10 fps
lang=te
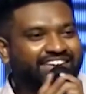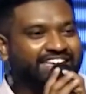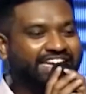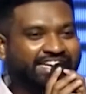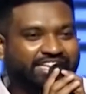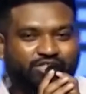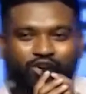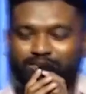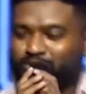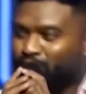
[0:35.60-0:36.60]
డేట్ నైట్ సాంగ్
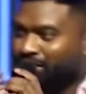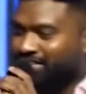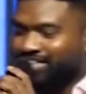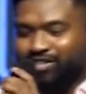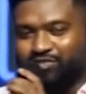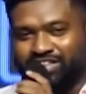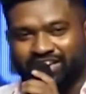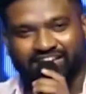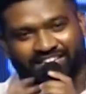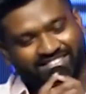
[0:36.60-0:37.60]
ఐఎమ్ సో ఎగ్జైటెడ్ ఫర్ ద
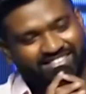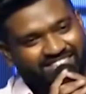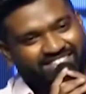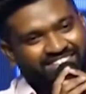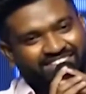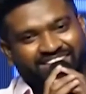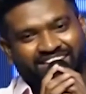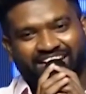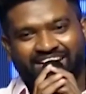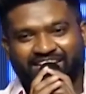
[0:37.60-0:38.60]
రిలీజ్
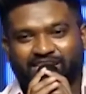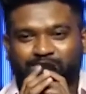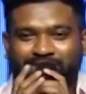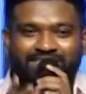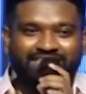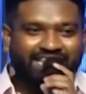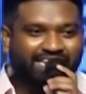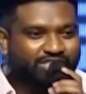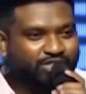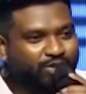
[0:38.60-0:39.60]
అండ్ స్పెషల్
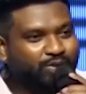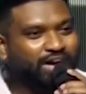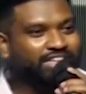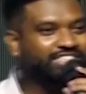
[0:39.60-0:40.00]
థ్యాంక్స్ టు హర్ష